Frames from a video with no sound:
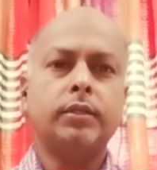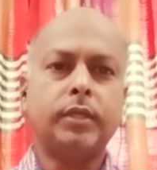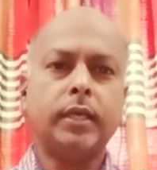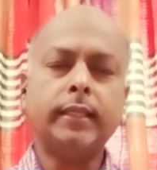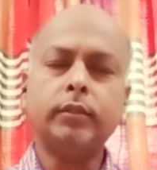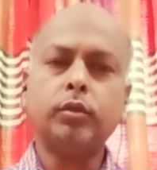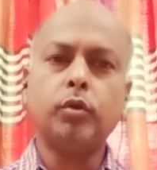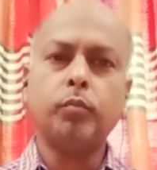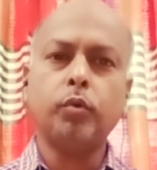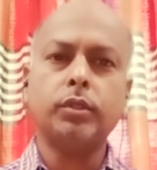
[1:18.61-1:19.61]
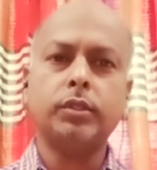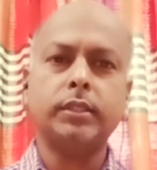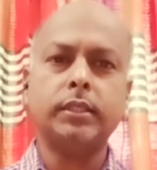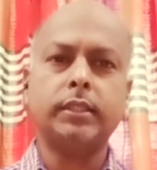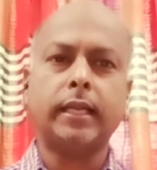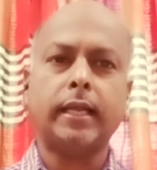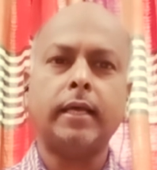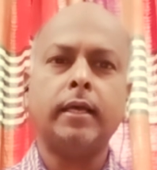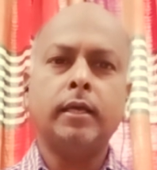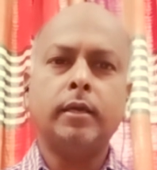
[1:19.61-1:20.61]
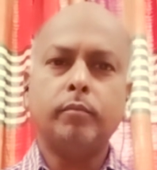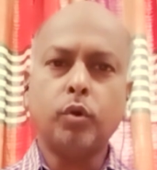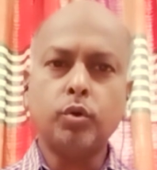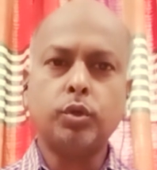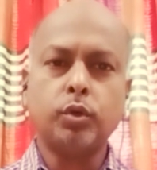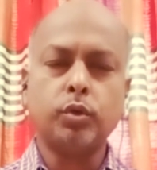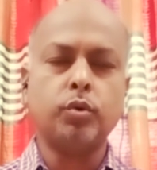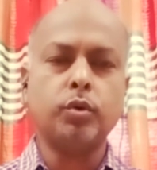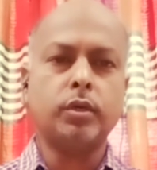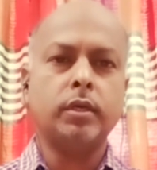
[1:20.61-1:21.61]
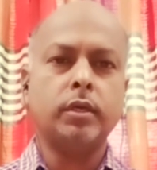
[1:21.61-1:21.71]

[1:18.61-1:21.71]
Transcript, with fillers: জিহাদ আন্দোলন বলেছে যে তারা বহু সংখ্যক